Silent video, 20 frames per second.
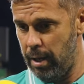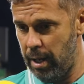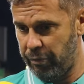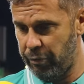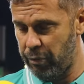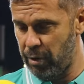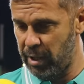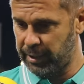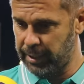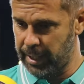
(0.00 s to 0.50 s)

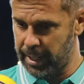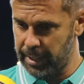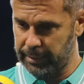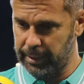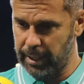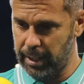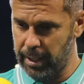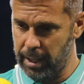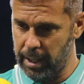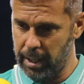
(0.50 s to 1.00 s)
la fuerza
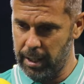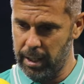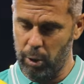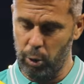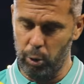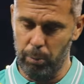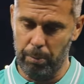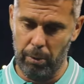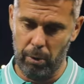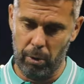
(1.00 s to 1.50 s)
esa de, de,
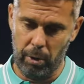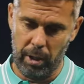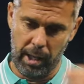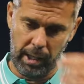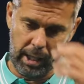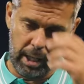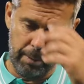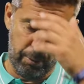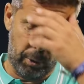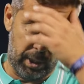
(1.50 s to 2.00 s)
grupo, de
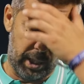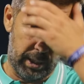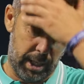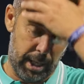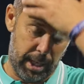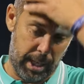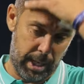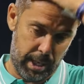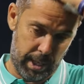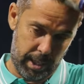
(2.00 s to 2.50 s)
equipo que
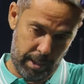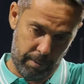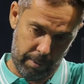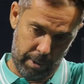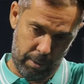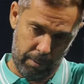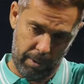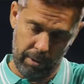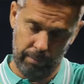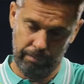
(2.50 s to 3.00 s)
tiene y
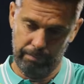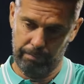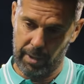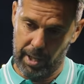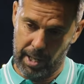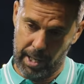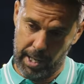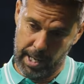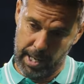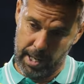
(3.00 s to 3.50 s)
bueno, bueno,
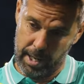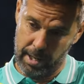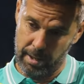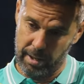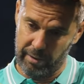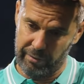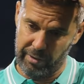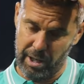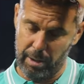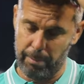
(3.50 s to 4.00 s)
eh,
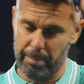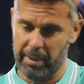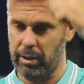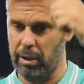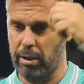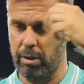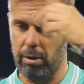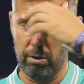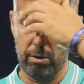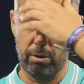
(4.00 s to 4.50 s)
al final un
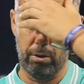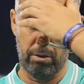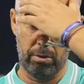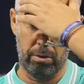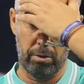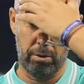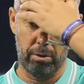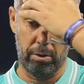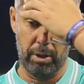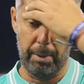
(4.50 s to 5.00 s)

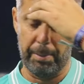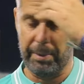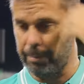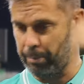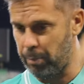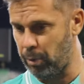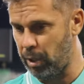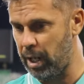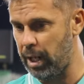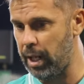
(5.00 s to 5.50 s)
partido de
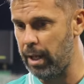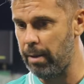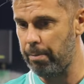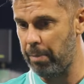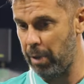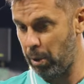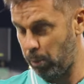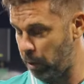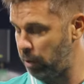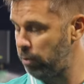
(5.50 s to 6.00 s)
pretemporada,
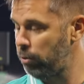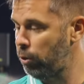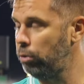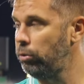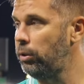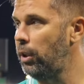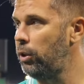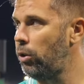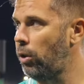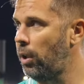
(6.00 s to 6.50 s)
pero bueno,
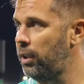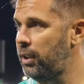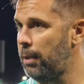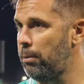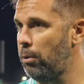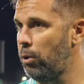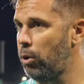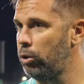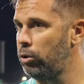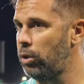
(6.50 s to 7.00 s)
contento que
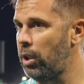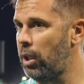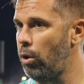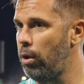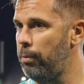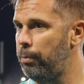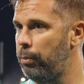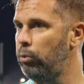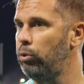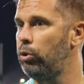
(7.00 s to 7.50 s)
estamos
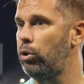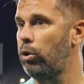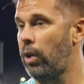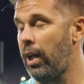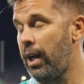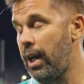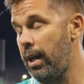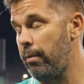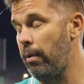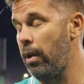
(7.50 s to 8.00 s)
encontrando el punto
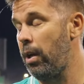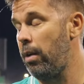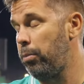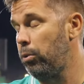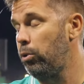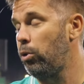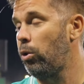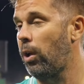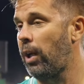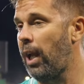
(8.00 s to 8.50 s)
que, el
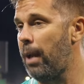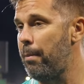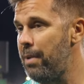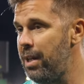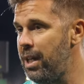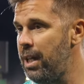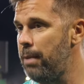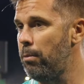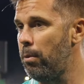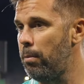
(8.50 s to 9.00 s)
punto que
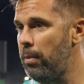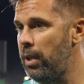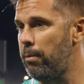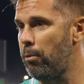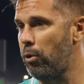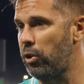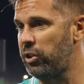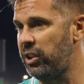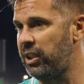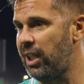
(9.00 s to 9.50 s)
mínimo,
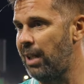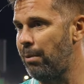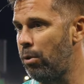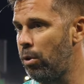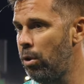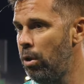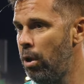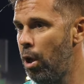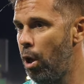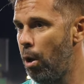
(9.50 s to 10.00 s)
mínimo
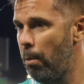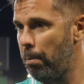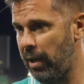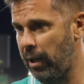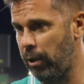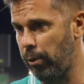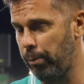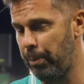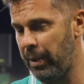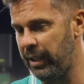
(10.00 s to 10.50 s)
necesitamos
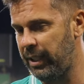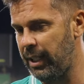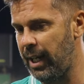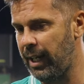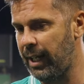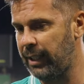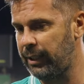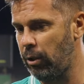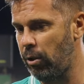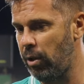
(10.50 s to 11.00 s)
para competir
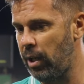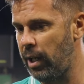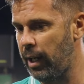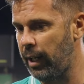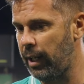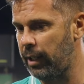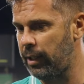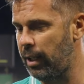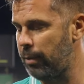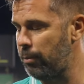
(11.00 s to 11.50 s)
la categoría en
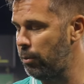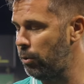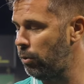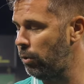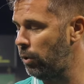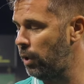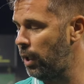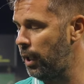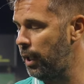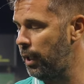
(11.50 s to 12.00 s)
la que
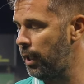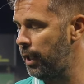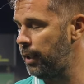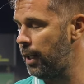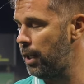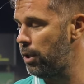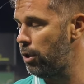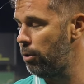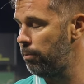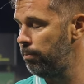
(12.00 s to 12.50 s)
estamos
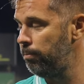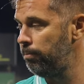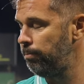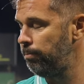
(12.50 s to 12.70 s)
este año.